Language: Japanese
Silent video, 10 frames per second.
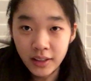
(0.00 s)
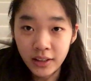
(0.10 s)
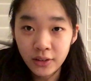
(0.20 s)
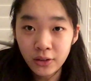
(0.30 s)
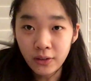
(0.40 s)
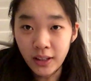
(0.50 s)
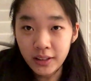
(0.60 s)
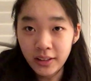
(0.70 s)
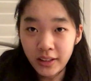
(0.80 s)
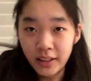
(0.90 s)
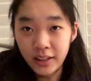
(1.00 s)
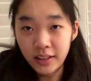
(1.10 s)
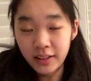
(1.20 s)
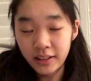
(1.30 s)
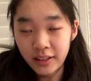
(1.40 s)
昨日はあんなに
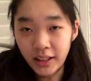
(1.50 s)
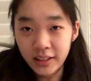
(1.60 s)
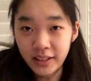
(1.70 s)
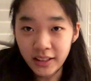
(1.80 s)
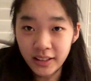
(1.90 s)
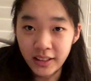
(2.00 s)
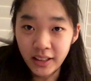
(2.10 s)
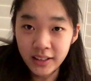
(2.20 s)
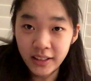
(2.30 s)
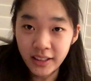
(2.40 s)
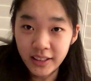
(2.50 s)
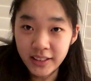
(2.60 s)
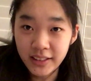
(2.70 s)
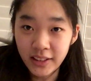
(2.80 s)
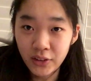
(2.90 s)
ギャン泣ギャン泣き
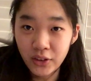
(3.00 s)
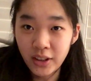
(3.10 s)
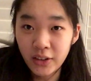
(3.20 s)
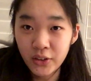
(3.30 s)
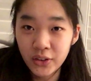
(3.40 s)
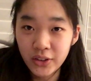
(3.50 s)
した動画を